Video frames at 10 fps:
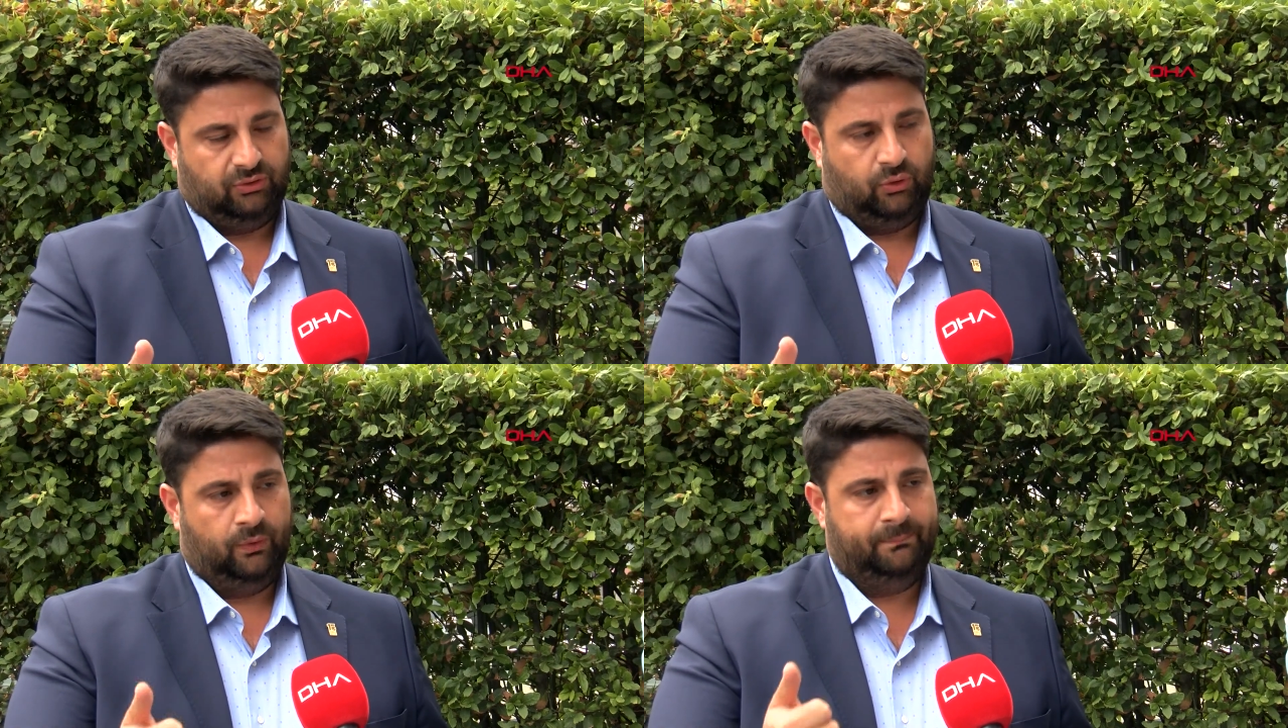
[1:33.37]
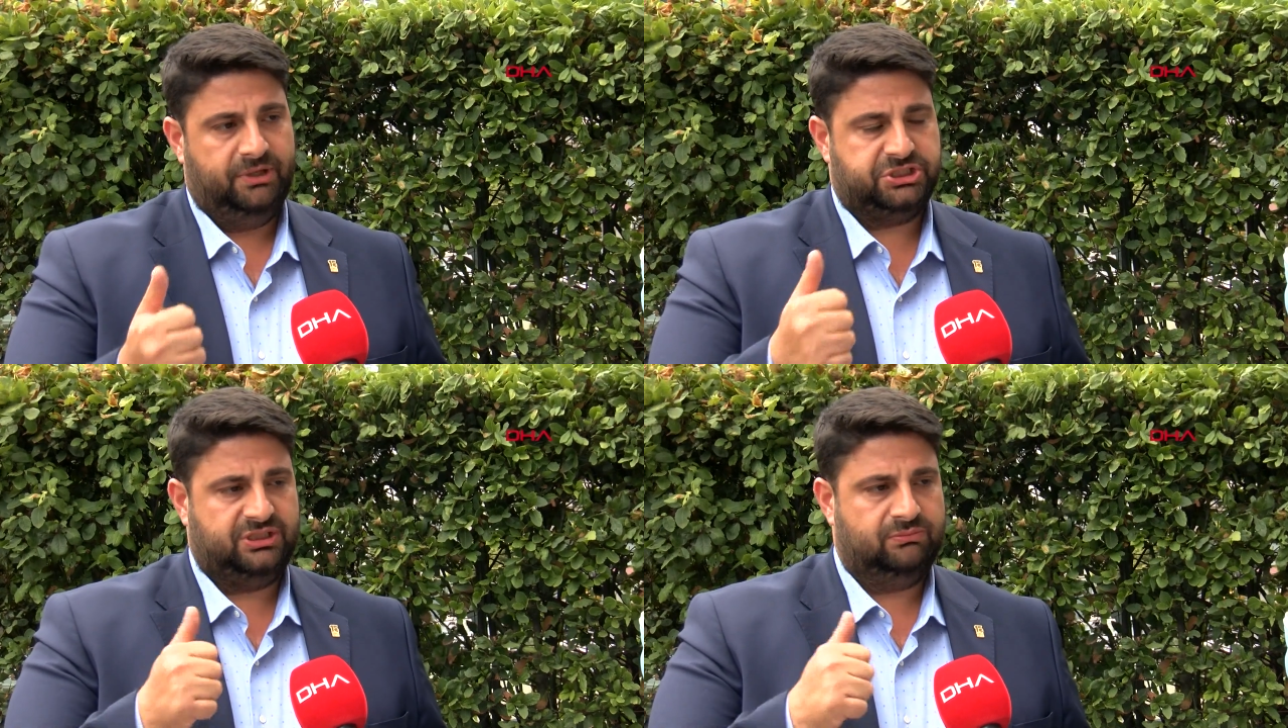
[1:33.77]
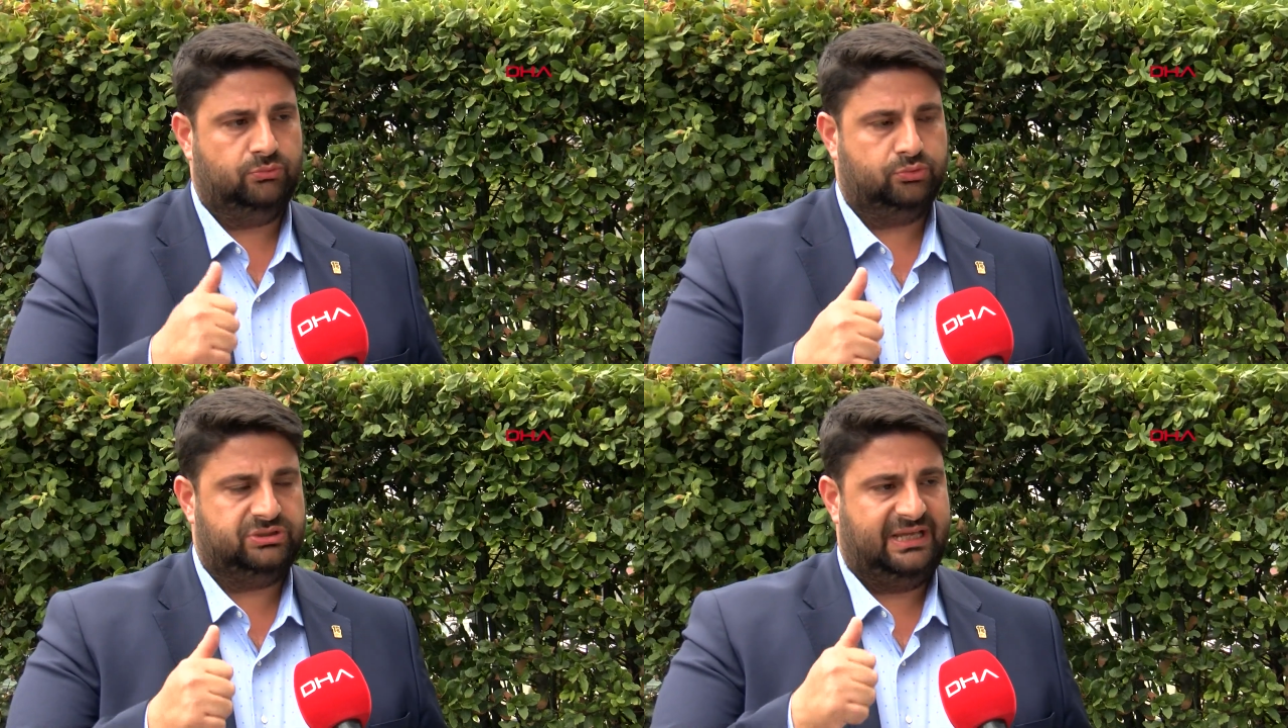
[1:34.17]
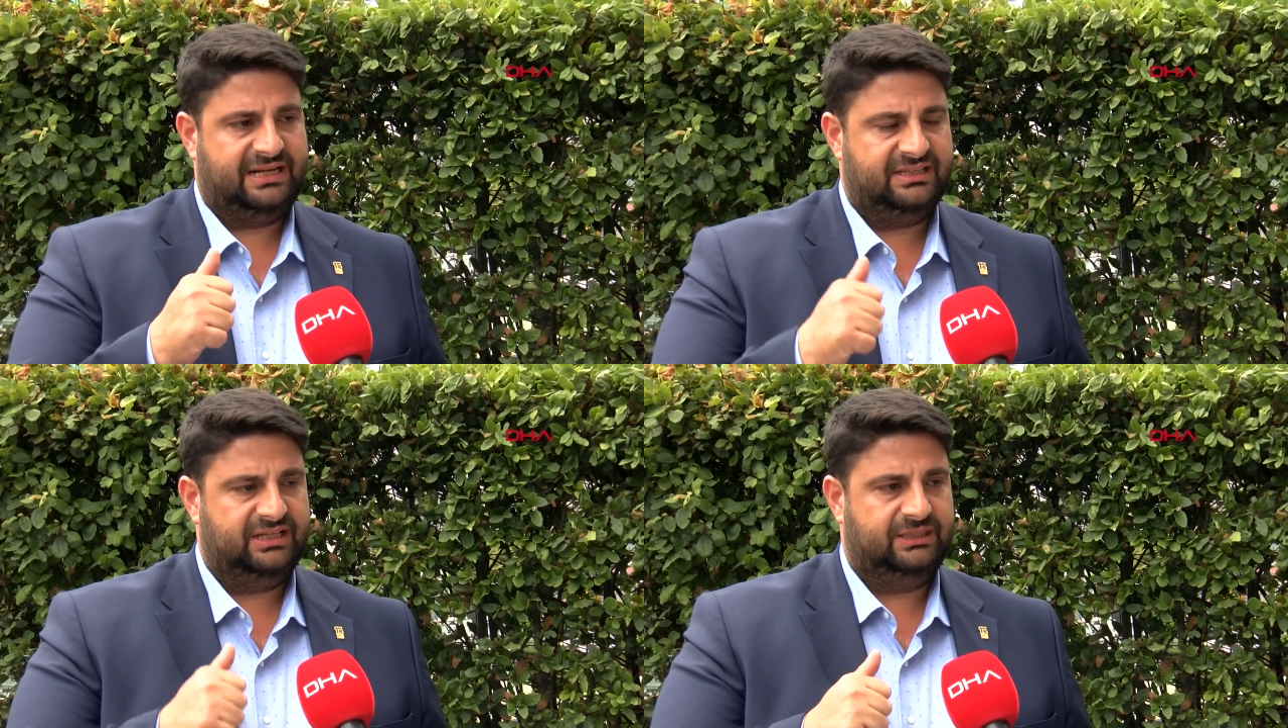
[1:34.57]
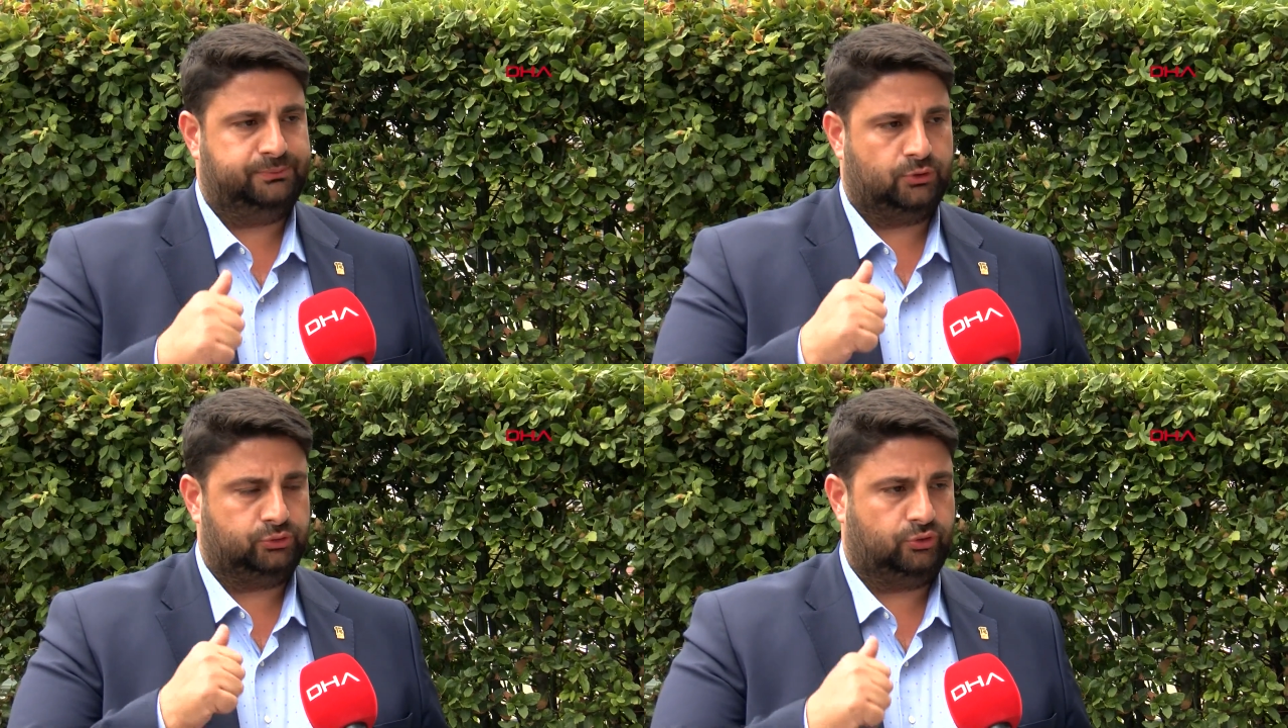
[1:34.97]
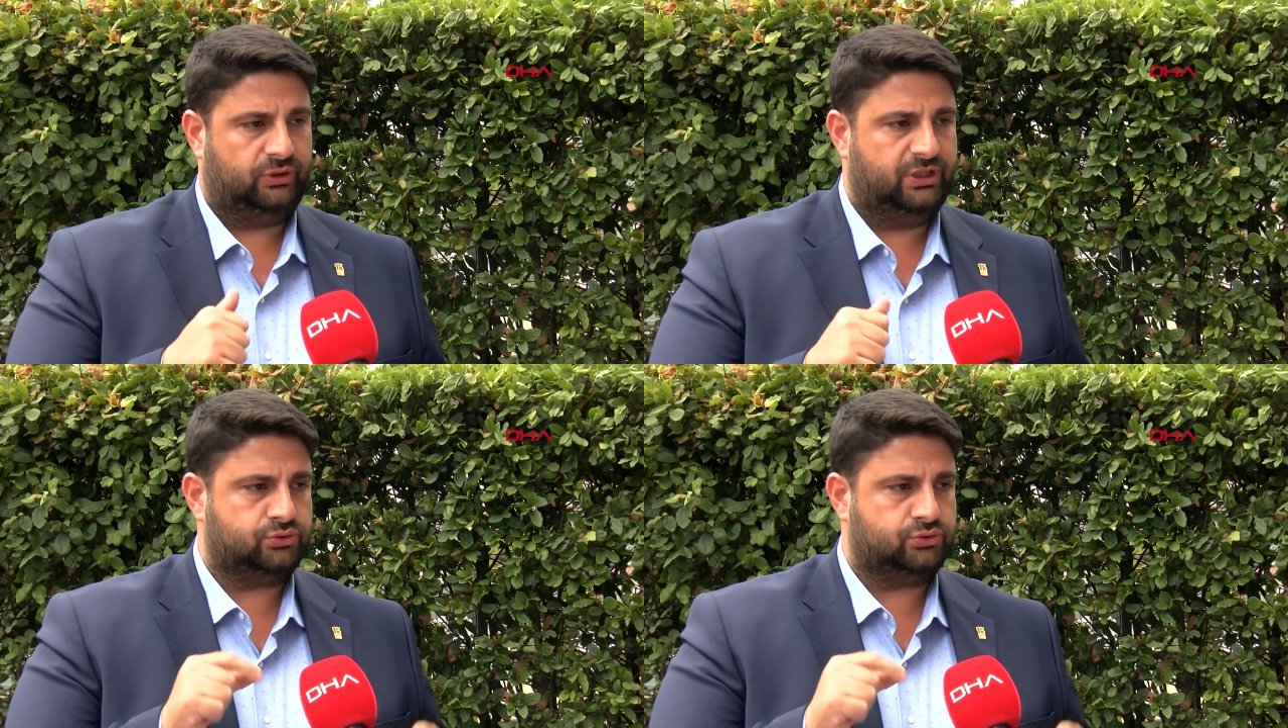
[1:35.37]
15 Temmuz Derneği ile protokole